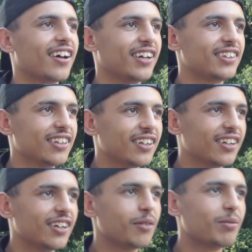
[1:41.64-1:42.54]
خاطر
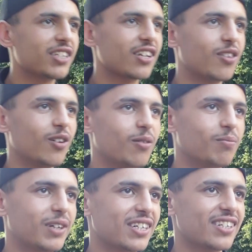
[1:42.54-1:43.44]
آه، برشا
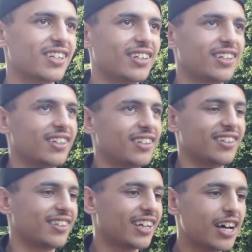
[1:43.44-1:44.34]
ظلم برشا
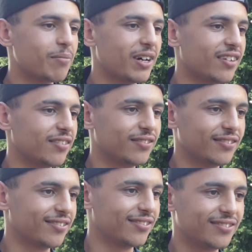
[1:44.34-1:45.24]
قمع
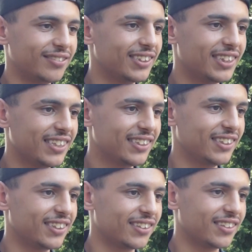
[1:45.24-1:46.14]
سيدي حسين